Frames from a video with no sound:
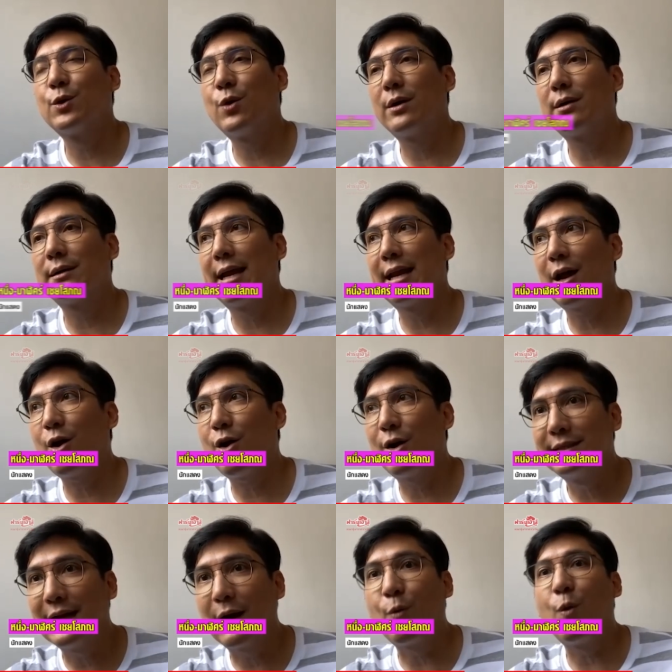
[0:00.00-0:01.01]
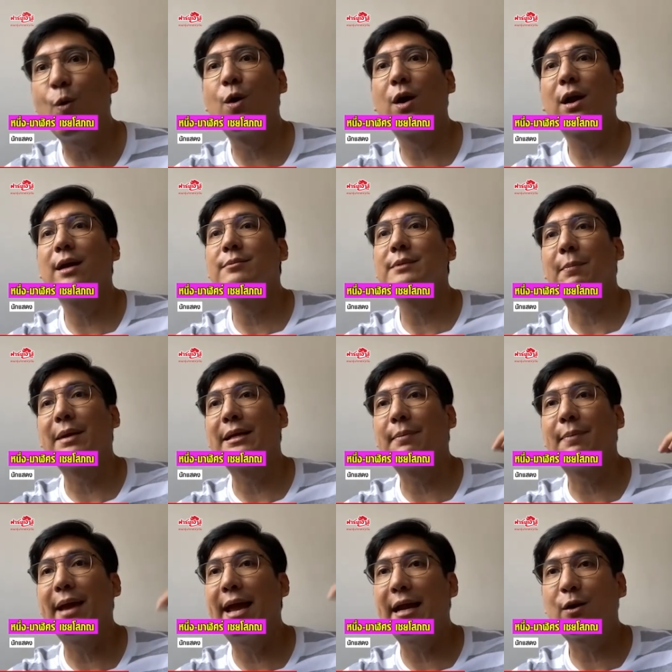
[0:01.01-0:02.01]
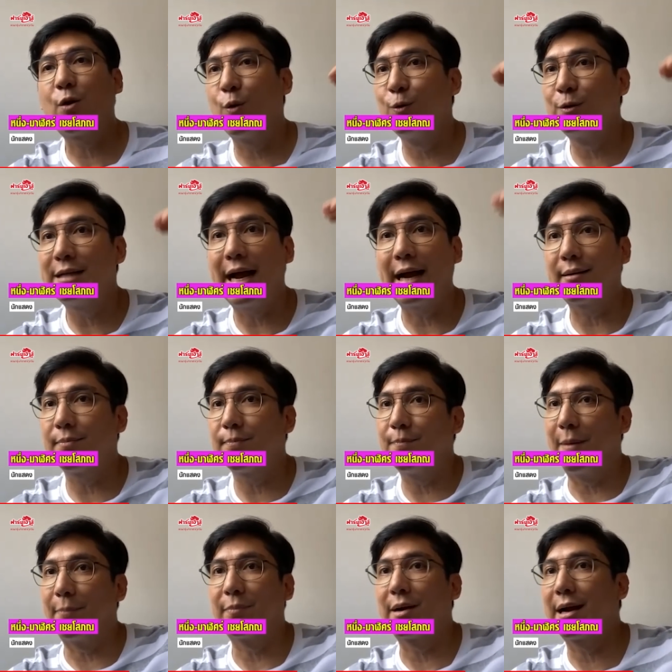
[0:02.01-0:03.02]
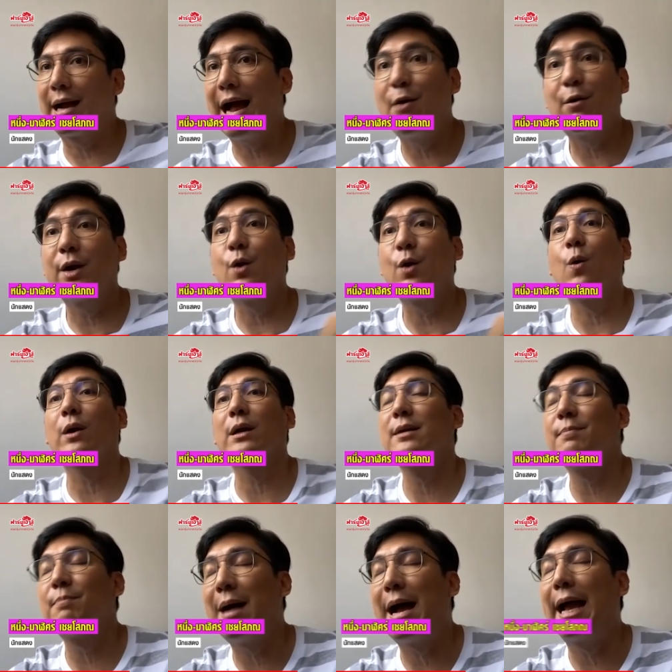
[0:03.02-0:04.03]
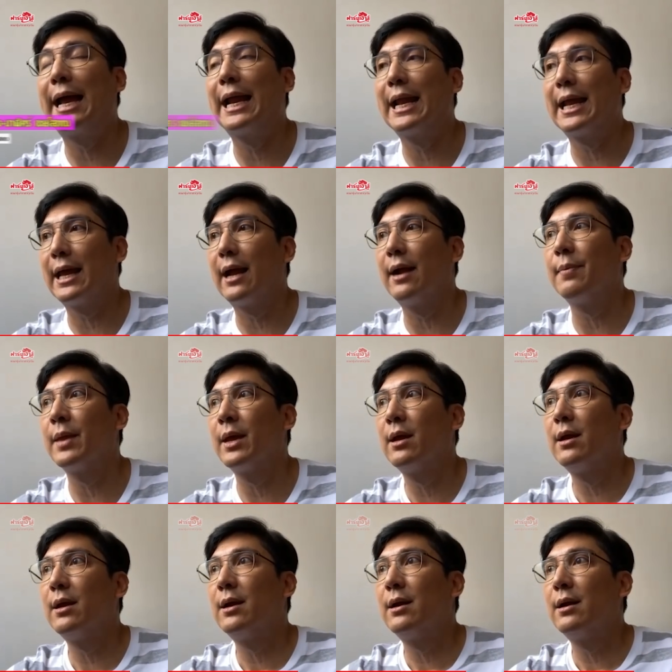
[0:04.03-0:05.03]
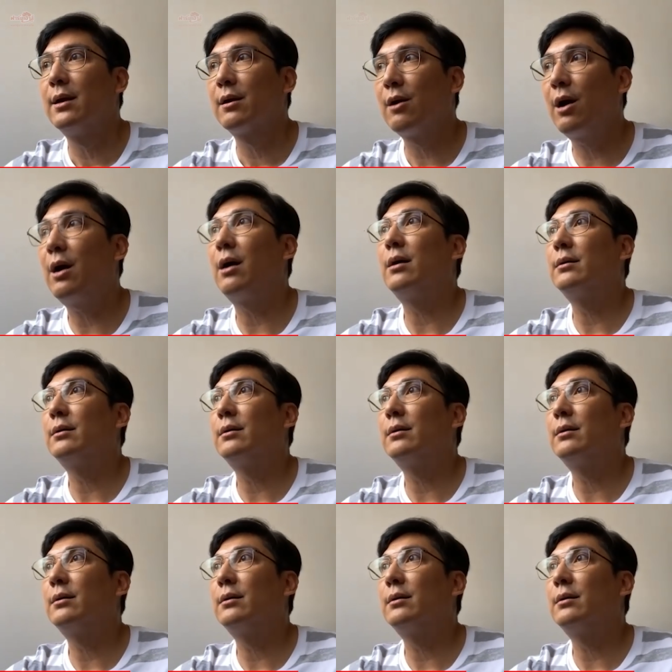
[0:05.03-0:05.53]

ช่วงเล่นละครจากวงก็เริ่มจากเป็นจเพศคนรู้จักแบบก้าวกระโดดขึ้นไปอะไรอย่เงี้ยก็